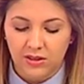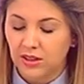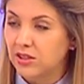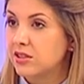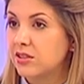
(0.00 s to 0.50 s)

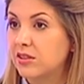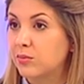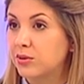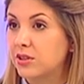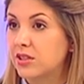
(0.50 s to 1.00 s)
это
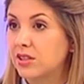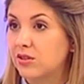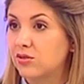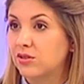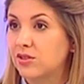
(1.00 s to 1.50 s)
действительно
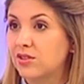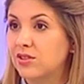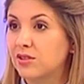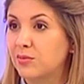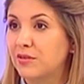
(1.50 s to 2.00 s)
потрясающе, даже
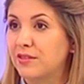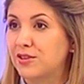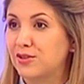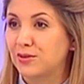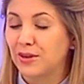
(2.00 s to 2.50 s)
не
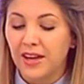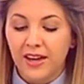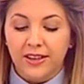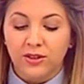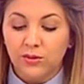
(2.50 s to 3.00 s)
сомневаюсь, что.
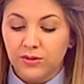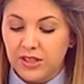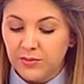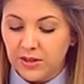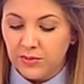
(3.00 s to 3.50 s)
Но,
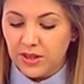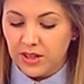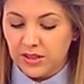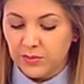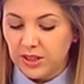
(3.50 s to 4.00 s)
тем не
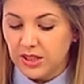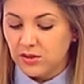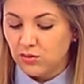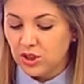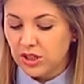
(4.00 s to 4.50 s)
менее,
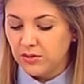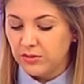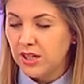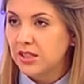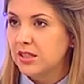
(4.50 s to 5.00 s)
смотрите, уже в
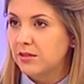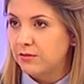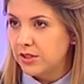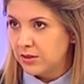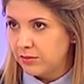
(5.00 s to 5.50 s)

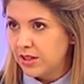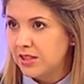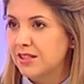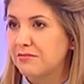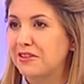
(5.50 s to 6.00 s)

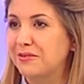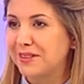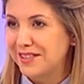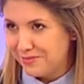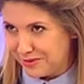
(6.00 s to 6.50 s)
17-18 году,
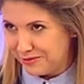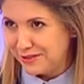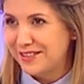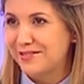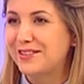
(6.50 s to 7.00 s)
да, теперь в
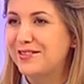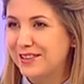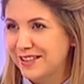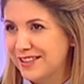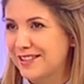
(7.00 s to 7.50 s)

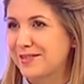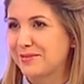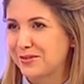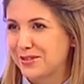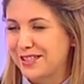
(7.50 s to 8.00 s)

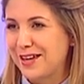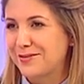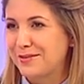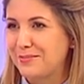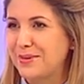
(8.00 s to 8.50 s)
19-м тоже зарубку